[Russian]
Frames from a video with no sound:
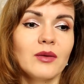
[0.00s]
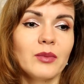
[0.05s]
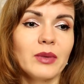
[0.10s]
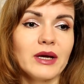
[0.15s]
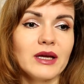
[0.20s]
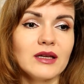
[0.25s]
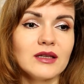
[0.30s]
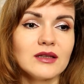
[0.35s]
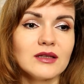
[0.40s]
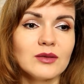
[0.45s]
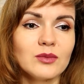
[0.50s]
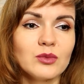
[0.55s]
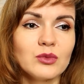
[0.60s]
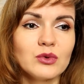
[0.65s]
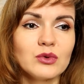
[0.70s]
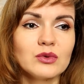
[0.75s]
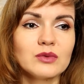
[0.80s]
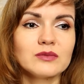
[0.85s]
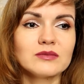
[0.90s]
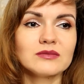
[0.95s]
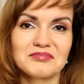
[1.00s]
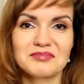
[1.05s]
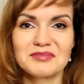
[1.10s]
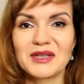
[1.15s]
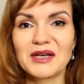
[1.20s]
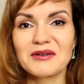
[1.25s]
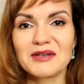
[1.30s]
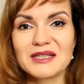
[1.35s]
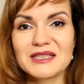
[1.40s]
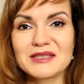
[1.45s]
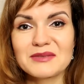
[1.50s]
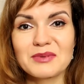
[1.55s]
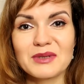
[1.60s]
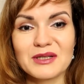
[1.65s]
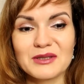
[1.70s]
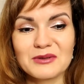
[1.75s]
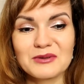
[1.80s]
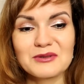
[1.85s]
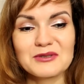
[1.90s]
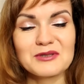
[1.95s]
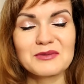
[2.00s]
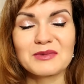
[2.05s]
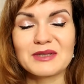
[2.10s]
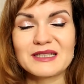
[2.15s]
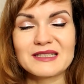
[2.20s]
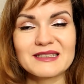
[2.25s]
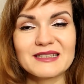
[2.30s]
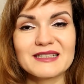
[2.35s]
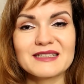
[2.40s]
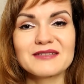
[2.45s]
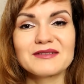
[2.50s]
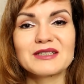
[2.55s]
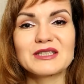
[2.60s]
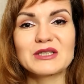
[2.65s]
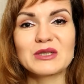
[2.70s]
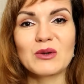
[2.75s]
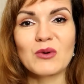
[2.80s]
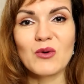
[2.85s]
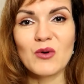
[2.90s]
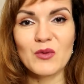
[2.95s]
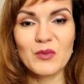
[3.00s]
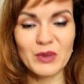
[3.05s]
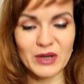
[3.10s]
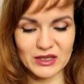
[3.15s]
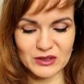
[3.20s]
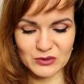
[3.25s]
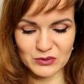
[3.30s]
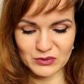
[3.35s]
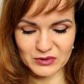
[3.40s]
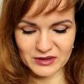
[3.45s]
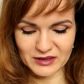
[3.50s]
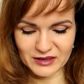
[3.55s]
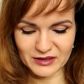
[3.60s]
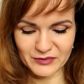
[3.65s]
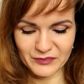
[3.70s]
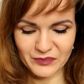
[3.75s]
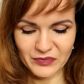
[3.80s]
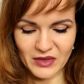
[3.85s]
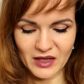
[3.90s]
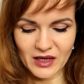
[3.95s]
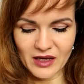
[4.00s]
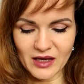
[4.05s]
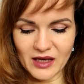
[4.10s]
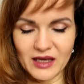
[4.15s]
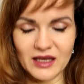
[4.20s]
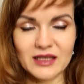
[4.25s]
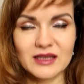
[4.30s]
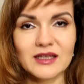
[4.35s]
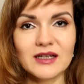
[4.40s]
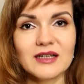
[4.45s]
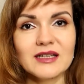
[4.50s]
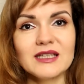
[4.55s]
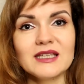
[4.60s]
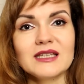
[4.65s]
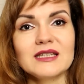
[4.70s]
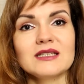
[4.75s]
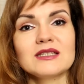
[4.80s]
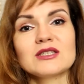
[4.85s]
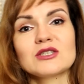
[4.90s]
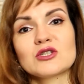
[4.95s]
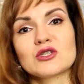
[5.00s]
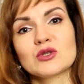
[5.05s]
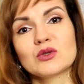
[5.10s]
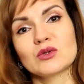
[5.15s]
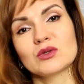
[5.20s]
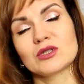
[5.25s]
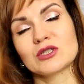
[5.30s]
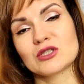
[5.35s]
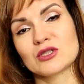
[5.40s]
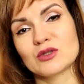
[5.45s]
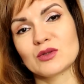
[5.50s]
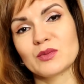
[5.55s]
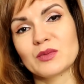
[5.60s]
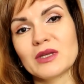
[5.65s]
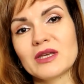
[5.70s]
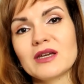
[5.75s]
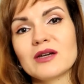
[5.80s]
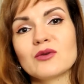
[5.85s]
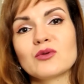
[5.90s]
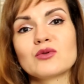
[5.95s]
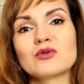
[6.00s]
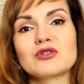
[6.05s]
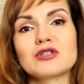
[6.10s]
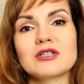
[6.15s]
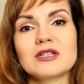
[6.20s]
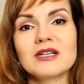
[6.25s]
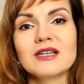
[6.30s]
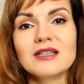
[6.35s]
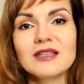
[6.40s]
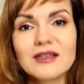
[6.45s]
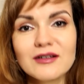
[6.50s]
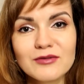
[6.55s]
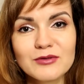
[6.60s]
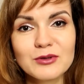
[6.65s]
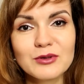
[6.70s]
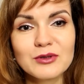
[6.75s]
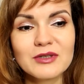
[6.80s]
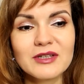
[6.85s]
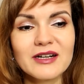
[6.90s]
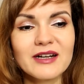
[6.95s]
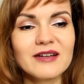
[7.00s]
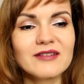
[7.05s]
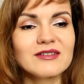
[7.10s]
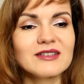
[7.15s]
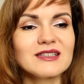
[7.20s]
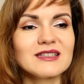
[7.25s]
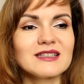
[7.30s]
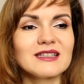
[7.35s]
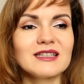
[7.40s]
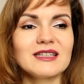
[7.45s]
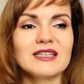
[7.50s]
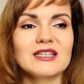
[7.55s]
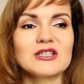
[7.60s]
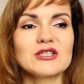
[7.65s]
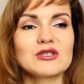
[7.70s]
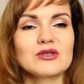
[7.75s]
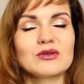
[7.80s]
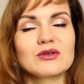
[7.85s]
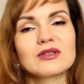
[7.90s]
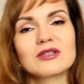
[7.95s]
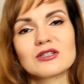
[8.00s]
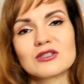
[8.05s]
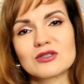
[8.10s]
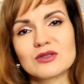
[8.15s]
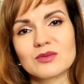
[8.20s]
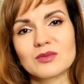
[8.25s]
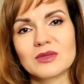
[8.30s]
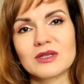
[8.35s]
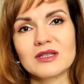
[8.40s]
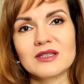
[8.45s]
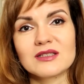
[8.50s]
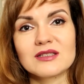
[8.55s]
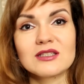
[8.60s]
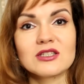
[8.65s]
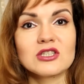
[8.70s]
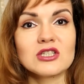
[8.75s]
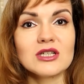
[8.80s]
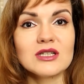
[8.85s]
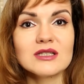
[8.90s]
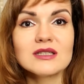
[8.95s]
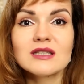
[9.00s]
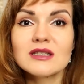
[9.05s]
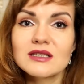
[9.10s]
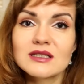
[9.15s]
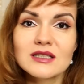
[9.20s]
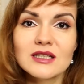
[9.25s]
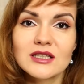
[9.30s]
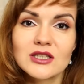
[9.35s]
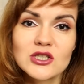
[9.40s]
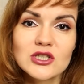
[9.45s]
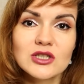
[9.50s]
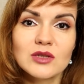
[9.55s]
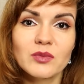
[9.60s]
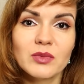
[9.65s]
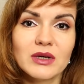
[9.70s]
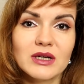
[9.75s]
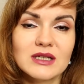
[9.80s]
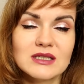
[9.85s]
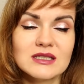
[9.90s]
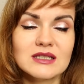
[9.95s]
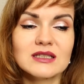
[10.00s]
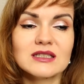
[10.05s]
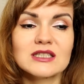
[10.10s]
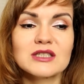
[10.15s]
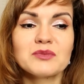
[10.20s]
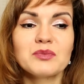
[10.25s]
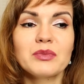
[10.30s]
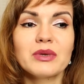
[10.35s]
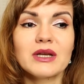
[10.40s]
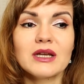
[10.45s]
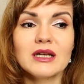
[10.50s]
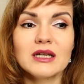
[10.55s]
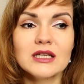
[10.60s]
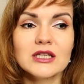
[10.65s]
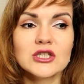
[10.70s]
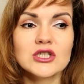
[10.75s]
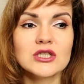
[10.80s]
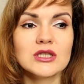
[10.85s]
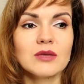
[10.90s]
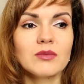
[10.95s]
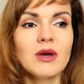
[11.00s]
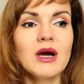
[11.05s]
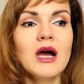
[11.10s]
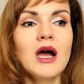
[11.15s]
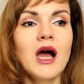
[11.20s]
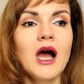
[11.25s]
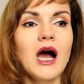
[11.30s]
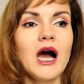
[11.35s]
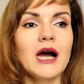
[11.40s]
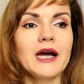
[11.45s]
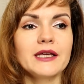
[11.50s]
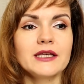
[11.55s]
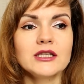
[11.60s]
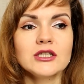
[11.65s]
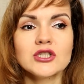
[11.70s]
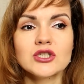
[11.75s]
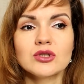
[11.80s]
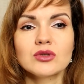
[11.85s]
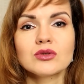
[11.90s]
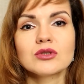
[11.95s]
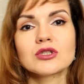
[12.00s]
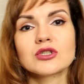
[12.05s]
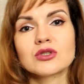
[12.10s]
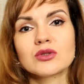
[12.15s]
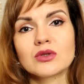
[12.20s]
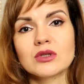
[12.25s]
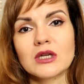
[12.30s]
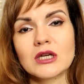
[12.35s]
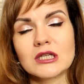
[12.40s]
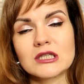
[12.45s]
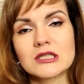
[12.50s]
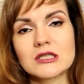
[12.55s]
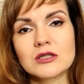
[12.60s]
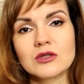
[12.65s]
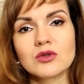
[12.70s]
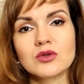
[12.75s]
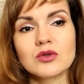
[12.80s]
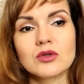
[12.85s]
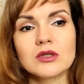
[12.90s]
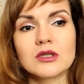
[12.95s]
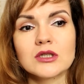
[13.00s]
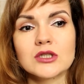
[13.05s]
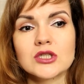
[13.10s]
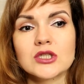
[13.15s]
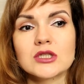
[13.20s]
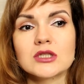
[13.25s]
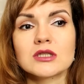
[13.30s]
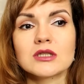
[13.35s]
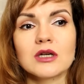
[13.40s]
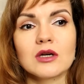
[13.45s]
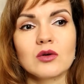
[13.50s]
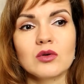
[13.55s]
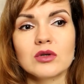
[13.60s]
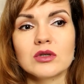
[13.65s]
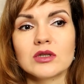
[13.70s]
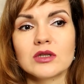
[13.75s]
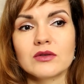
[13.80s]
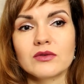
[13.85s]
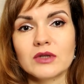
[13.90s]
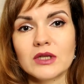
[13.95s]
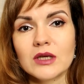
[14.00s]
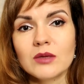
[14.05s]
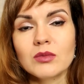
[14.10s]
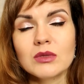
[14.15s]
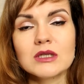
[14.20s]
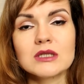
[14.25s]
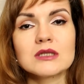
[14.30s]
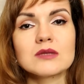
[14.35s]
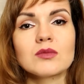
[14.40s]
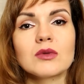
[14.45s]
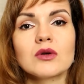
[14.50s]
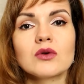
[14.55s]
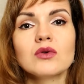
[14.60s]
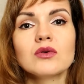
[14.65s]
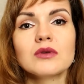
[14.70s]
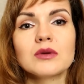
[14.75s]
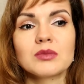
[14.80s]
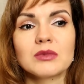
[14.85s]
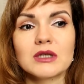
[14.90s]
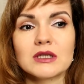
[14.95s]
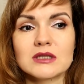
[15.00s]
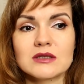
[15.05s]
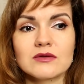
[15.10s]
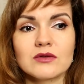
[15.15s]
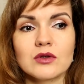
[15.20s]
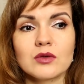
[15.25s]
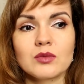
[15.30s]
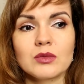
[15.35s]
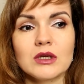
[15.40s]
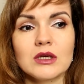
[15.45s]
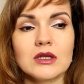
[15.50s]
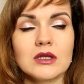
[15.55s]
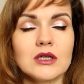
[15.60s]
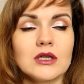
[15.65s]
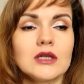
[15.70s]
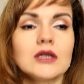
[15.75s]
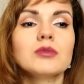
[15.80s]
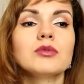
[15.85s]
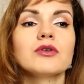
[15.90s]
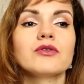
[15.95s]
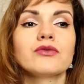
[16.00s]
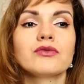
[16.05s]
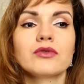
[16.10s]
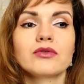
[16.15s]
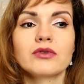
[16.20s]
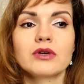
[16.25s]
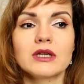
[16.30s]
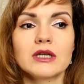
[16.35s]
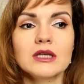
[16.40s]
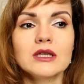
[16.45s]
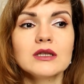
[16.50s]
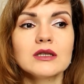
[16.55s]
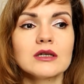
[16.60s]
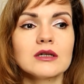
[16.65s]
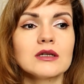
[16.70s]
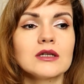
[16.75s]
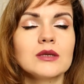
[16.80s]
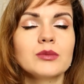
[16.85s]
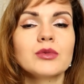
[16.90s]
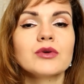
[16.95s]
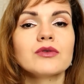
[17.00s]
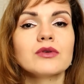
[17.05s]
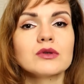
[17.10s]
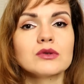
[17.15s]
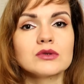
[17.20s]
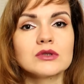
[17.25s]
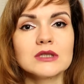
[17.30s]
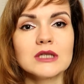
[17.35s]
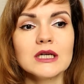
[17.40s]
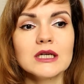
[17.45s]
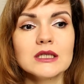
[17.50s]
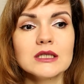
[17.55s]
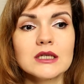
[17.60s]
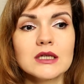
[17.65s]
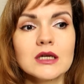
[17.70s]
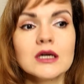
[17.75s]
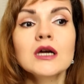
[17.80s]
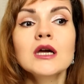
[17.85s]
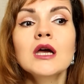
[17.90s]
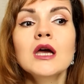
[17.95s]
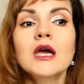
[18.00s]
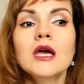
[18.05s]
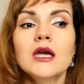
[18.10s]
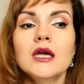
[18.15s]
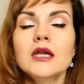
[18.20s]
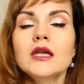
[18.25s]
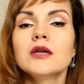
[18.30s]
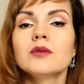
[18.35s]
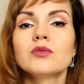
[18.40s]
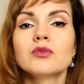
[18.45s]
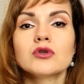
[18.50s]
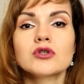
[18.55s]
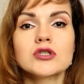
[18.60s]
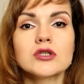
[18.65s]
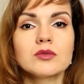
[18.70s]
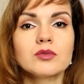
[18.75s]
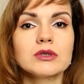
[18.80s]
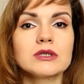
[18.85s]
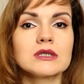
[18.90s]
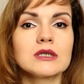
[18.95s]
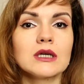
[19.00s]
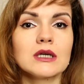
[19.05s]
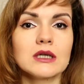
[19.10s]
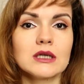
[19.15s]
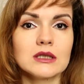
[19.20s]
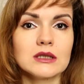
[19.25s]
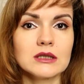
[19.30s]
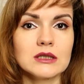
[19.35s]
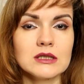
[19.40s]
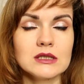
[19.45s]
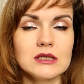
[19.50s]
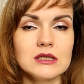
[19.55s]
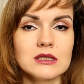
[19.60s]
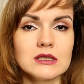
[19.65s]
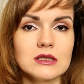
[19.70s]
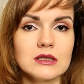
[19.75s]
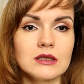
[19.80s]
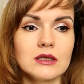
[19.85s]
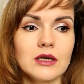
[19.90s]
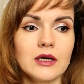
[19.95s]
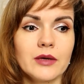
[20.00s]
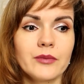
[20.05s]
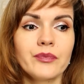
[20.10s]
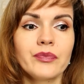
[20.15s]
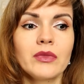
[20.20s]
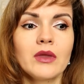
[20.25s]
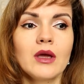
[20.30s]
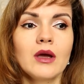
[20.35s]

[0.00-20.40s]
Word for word: Поэтому давайте продолжим рассказывать о продуктах. Итак, есть что-то, что мне уже давно нравится, есть что-то, что мне сейчас достаточно показалось приличным, а есть что-то, что я оценю только через какое-то время и смогу вам дать свое мнение либо в фаворитах, либо в аутсайдерах, или может быть, как и относительно